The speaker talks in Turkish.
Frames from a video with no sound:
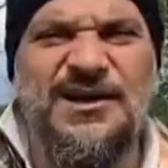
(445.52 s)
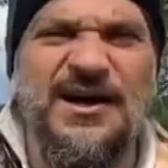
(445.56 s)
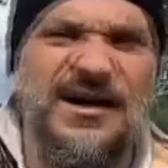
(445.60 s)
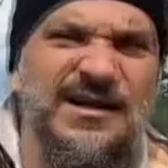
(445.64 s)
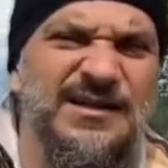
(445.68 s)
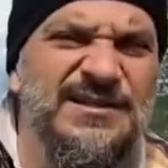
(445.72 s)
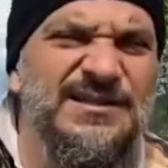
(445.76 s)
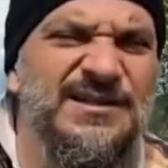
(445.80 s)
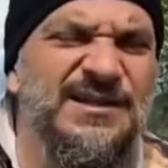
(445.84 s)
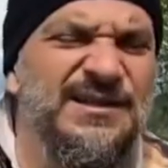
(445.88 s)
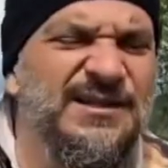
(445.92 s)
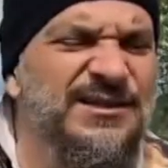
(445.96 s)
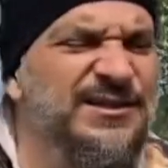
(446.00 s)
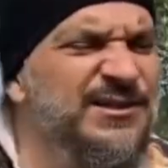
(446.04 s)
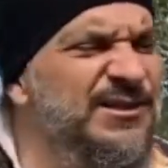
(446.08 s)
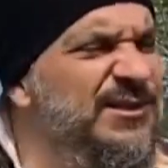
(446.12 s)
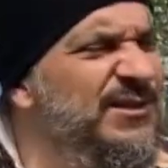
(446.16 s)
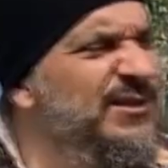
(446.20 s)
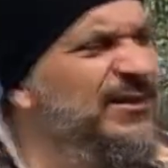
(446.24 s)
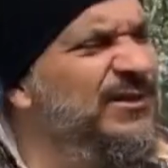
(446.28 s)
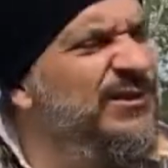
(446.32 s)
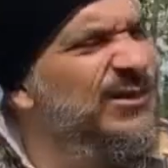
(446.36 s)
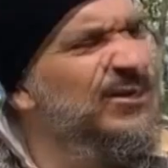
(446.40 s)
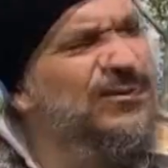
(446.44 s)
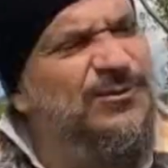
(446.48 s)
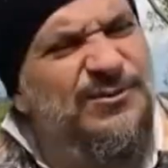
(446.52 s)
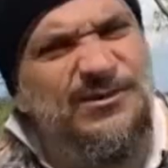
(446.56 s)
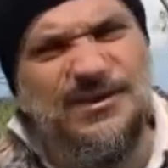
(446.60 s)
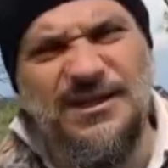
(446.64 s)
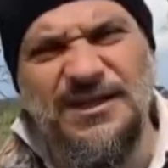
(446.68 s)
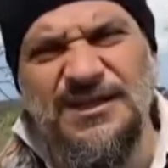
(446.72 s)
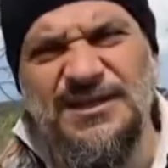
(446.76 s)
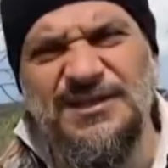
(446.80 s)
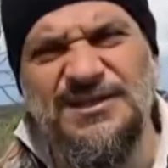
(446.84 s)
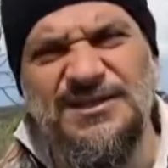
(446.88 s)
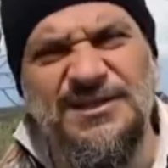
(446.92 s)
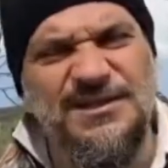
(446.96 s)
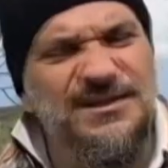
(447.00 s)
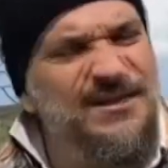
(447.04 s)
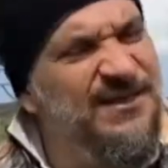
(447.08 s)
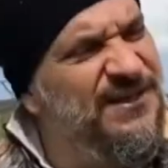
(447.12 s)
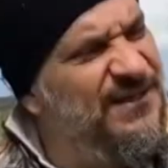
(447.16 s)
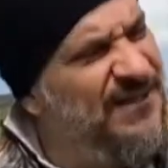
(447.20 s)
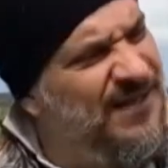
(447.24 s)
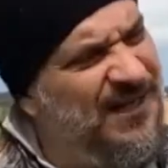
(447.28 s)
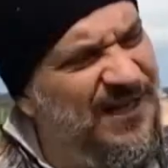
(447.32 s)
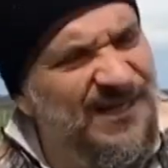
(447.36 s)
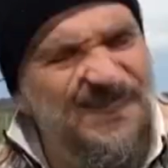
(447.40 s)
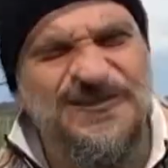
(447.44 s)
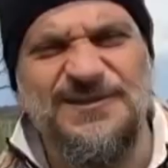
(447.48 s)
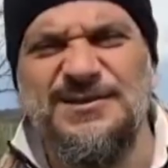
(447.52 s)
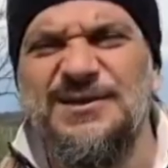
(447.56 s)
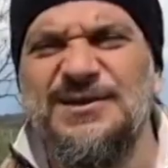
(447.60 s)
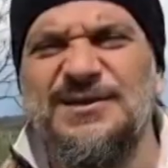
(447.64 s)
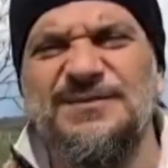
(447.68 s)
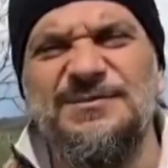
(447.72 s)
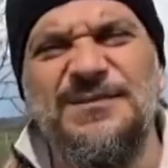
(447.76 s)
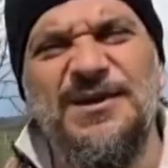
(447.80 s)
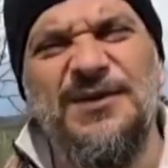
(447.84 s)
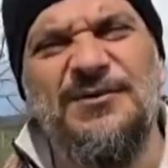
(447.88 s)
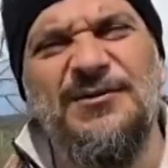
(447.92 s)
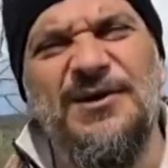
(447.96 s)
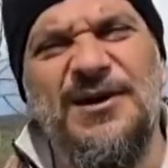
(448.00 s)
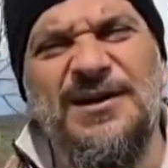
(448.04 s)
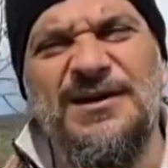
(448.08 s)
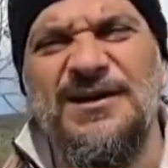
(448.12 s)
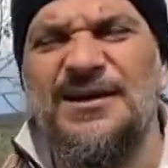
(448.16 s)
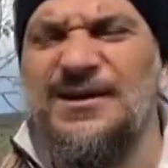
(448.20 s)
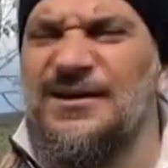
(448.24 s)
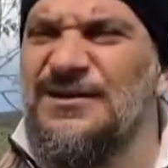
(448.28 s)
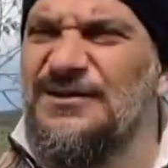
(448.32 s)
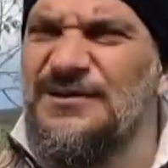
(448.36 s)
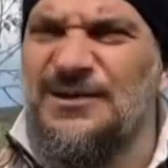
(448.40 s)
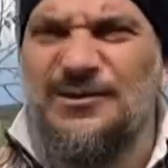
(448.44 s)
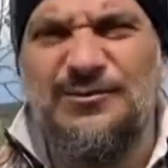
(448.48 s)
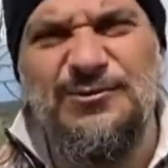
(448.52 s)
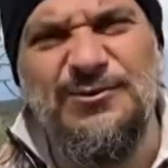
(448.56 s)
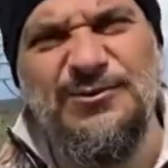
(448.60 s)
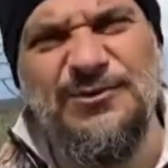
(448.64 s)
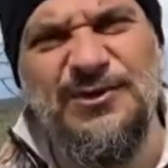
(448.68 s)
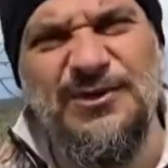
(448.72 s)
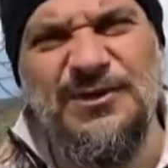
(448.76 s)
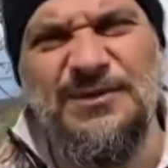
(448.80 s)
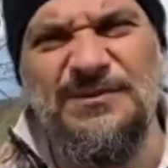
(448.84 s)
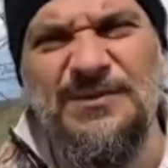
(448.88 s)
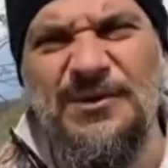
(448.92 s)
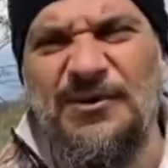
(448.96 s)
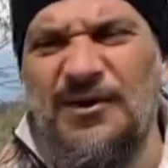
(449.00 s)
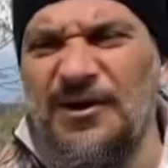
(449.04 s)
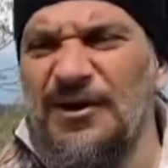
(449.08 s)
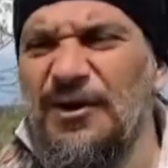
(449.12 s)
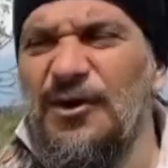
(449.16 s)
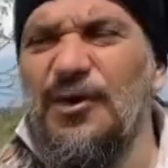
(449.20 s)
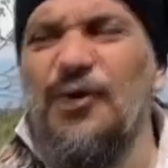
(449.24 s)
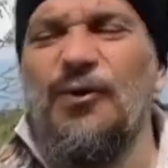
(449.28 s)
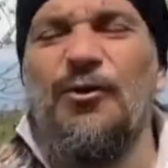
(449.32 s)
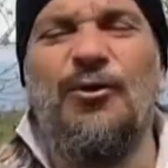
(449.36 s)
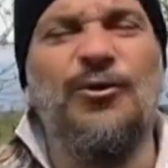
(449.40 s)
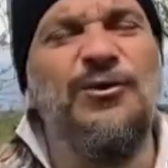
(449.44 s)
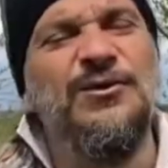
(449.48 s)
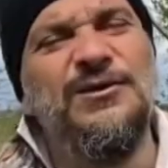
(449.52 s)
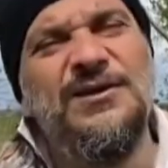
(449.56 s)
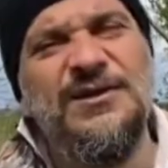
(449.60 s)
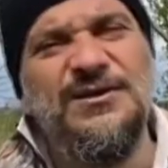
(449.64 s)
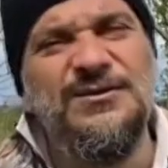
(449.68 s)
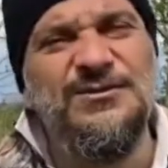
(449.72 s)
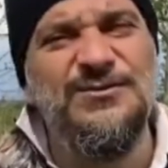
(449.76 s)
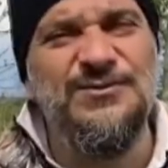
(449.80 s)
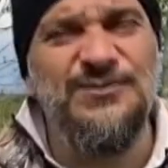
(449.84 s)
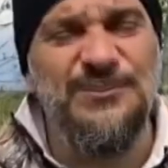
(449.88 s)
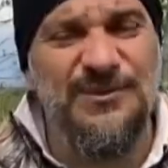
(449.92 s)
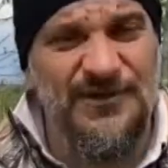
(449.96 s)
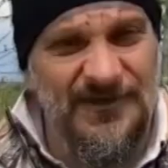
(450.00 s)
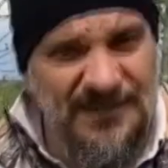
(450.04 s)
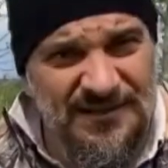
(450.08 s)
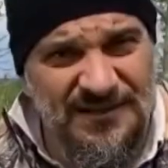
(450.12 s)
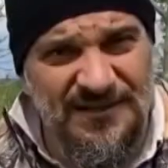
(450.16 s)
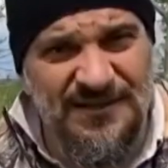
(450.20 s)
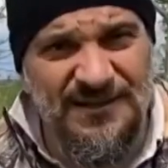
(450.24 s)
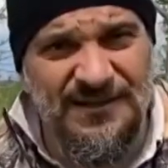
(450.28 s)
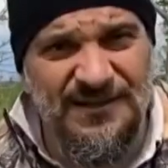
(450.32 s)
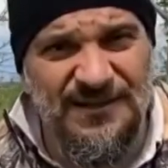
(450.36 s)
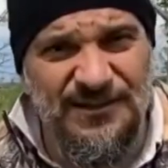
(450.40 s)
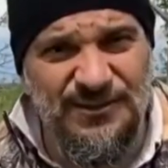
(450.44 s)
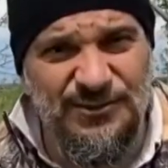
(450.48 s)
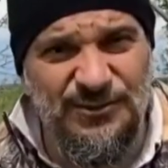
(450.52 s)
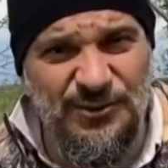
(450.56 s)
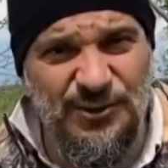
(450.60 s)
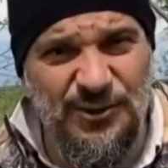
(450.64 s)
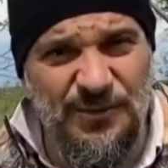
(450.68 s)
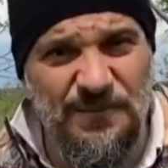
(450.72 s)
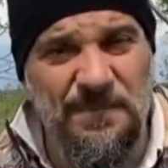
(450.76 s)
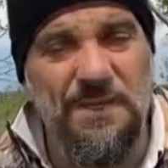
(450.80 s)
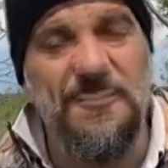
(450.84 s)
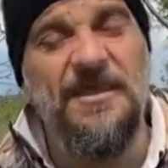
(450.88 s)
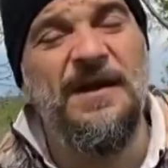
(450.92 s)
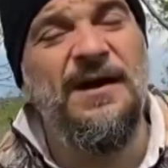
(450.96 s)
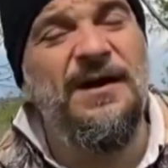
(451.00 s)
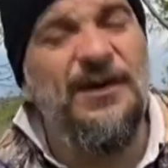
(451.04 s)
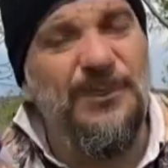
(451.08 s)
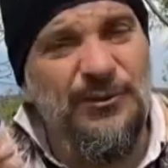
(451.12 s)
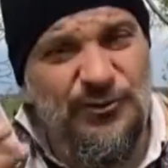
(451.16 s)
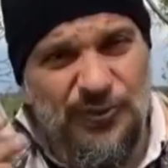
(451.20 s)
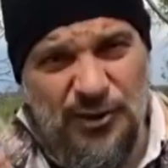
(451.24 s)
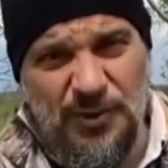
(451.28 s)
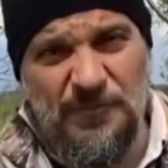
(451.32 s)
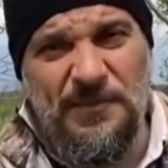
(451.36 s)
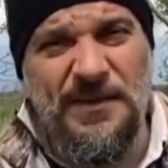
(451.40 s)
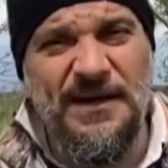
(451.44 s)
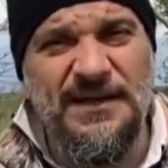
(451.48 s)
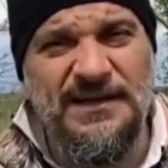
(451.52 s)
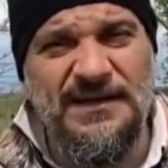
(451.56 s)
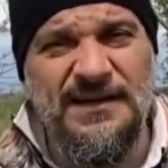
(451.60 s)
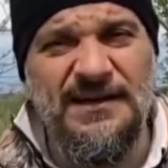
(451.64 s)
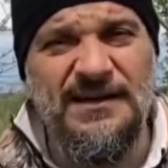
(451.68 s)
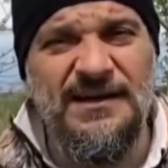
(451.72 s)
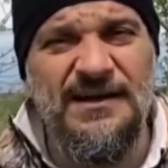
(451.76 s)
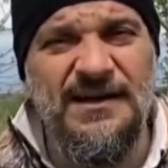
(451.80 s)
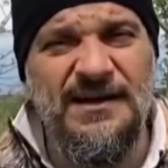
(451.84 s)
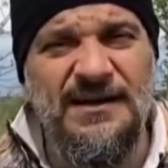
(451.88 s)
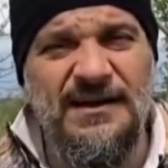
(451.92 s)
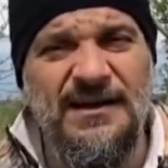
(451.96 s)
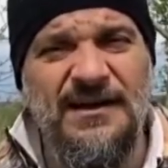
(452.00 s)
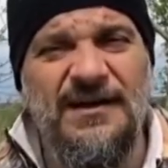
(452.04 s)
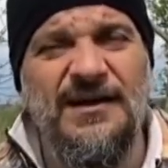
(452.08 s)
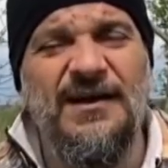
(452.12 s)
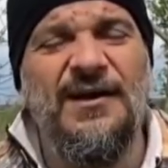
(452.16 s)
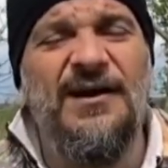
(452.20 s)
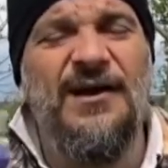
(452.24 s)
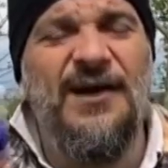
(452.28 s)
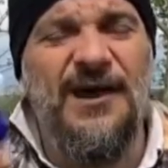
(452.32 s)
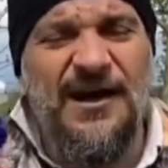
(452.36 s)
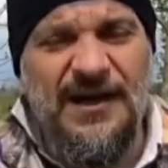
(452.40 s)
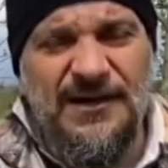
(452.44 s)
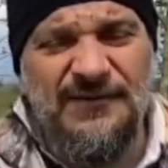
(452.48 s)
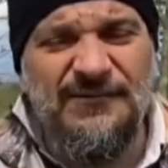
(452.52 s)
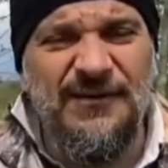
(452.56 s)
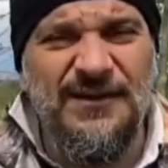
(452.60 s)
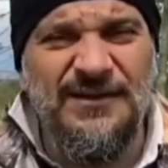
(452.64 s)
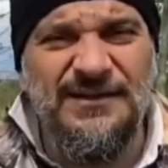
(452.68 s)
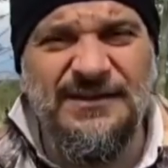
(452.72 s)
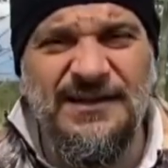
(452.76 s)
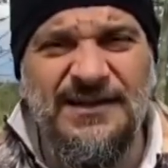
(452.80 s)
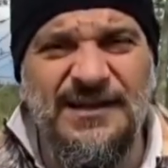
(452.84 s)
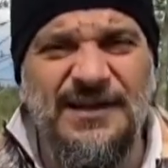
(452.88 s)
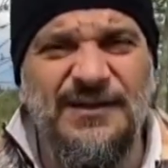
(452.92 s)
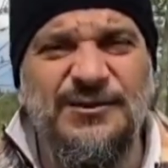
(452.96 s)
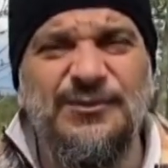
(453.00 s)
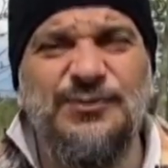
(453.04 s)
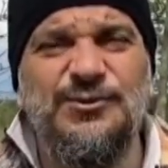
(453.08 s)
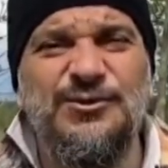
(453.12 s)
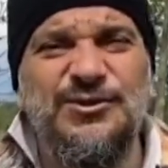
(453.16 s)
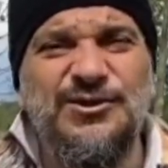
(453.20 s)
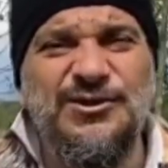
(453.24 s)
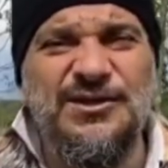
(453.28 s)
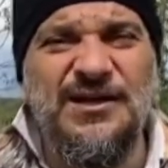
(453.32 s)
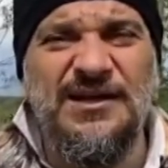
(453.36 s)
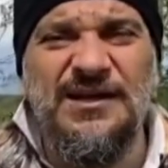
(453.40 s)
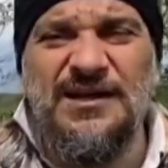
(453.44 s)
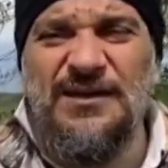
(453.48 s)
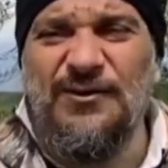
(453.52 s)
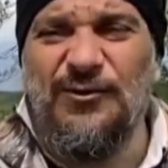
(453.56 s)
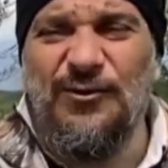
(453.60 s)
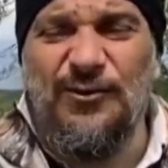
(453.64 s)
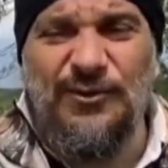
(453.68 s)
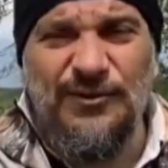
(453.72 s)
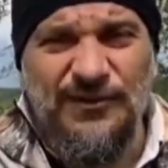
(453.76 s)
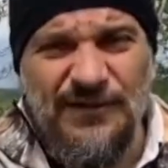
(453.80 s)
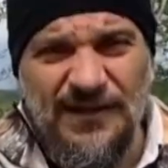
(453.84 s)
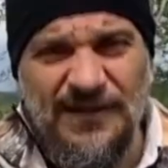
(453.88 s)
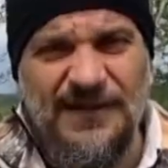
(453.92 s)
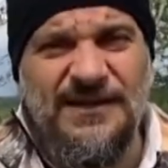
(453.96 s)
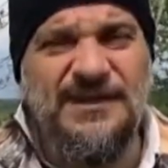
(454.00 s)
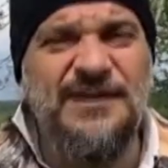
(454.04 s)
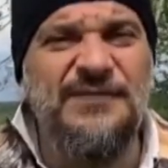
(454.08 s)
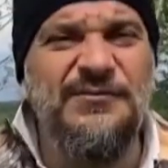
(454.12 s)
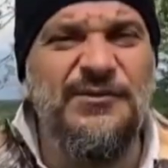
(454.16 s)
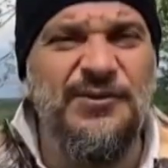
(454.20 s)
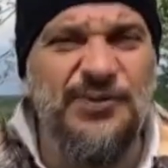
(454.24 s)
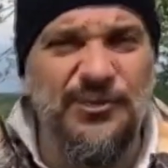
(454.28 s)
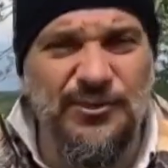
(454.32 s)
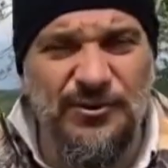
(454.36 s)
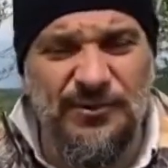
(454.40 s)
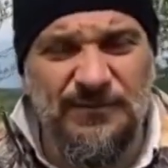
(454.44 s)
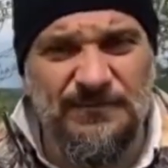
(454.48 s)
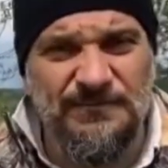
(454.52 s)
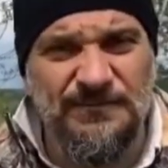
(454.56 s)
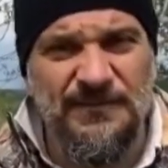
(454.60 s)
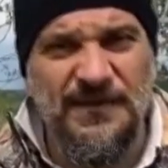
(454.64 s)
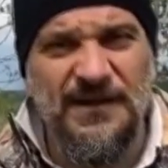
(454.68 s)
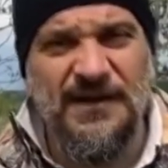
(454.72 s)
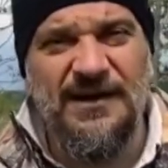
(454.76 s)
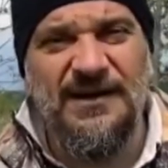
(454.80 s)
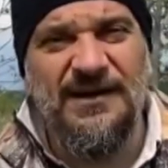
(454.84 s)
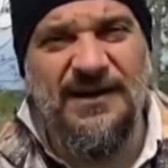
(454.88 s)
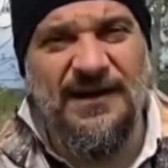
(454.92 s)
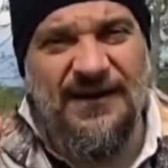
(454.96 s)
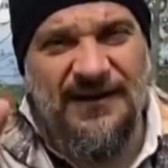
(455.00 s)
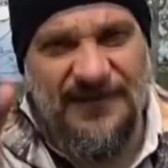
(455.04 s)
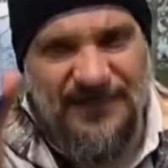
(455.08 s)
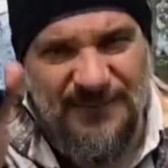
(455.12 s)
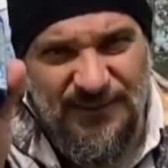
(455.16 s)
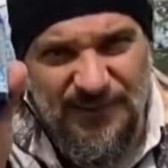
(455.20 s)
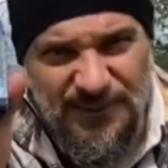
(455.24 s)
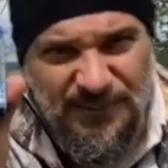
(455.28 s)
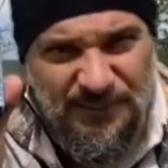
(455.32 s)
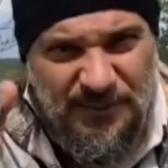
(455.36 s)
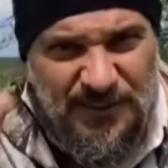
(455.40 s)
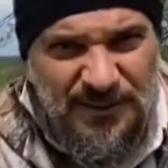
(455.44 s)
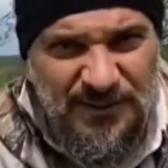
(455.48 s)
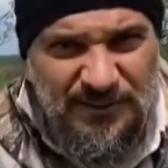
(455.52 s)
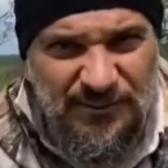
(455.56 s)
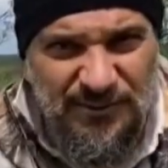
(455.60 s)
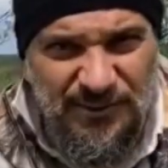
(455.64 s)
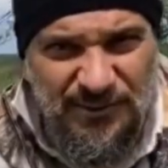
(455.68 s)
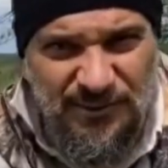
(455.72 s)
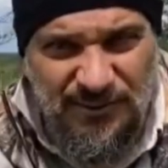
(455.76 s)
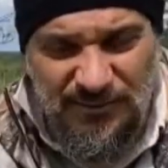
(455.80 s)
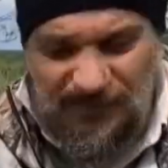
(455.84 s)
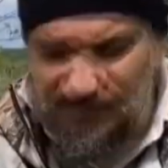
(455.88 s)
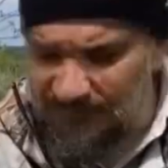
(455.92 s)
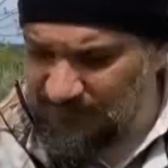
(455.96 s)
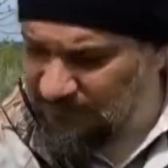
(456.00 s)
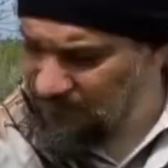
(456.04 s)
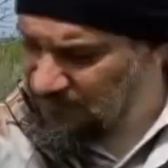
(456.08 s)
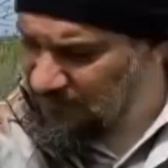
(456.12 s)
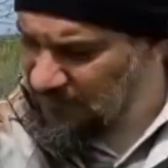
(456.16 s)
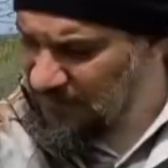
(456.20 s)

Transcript: Kazlar için, tavuklar için, kazlarım da var, tavuklarım da var. Onların sularına da katıyorum. Köpeklere, hayvanlara, kuşlara, onlara da veriyorum. Arılarıma da veriyorum.